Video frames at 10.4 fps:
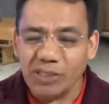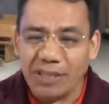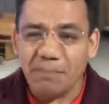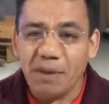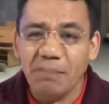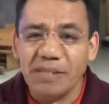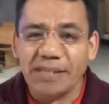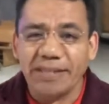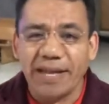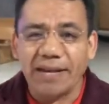y también
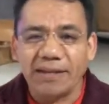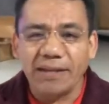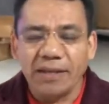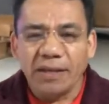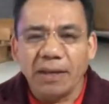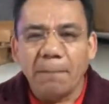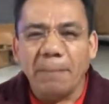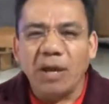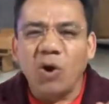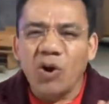visitar,
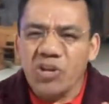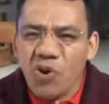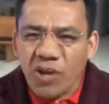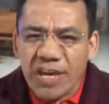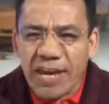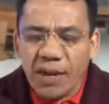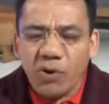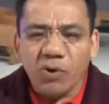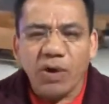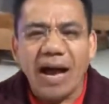pero hoy yo
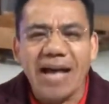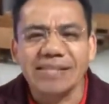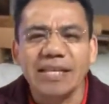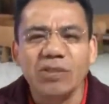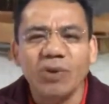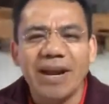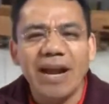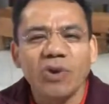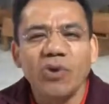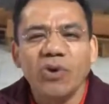quiero acentuar
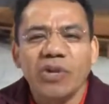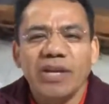algo